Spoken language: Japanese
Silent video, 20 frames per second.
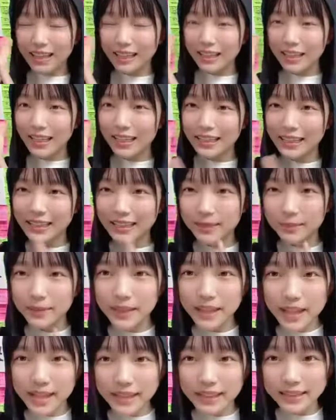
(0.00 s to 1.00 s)
7位、
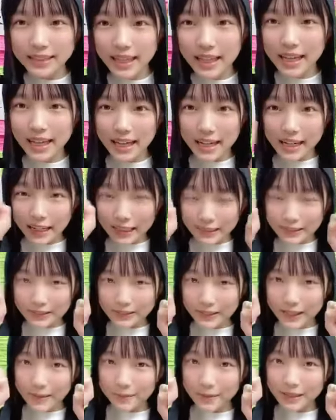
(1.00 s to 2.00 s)
ダスビダーナさん、ありがとう
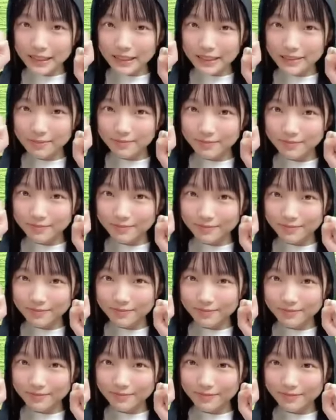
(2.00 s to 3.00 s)
ございます。
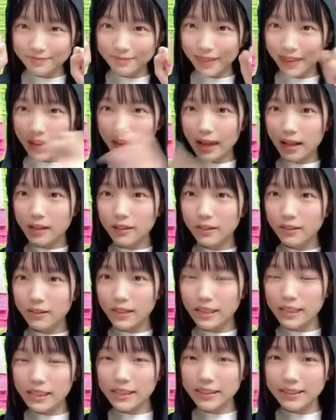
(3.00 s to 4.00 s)
6
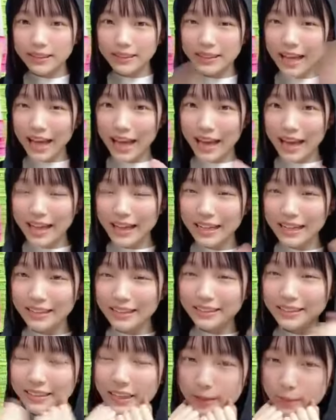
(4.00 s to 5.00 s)
位、ディノットさん、ありが
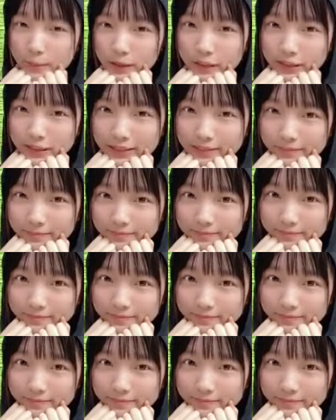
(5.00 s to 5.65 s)
とうございます。